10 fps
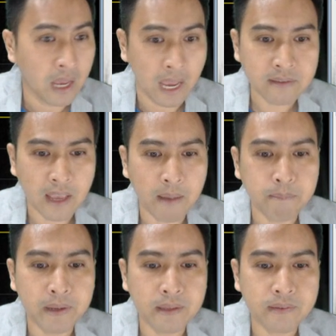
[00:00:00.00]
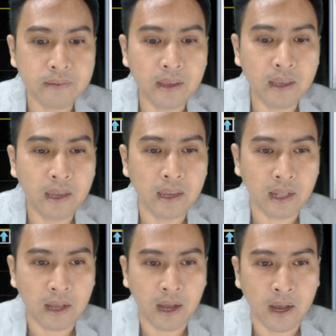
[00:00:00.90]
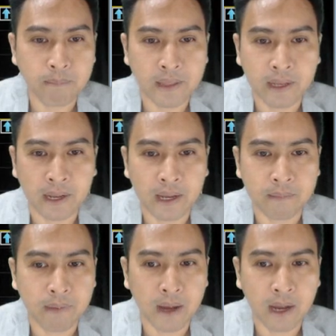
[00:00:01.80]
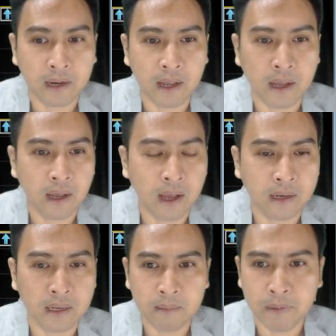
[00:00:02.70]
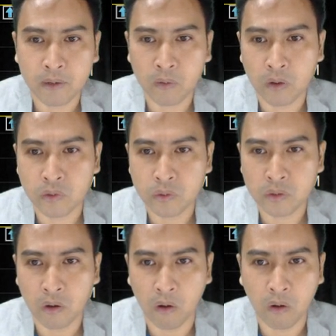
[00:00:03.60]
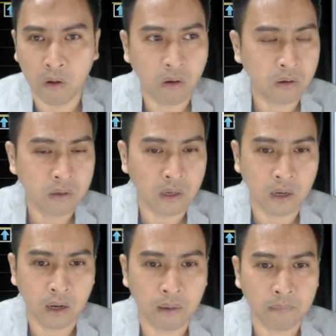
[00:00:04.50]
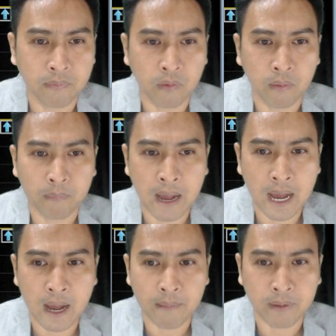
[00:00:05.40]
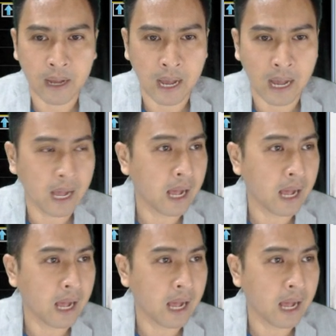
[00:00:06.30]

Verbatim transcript: SMPC นะครับเป็นยังไงกันบ้างนะอันนี้เป็นกลยุทธ์ของภาพขา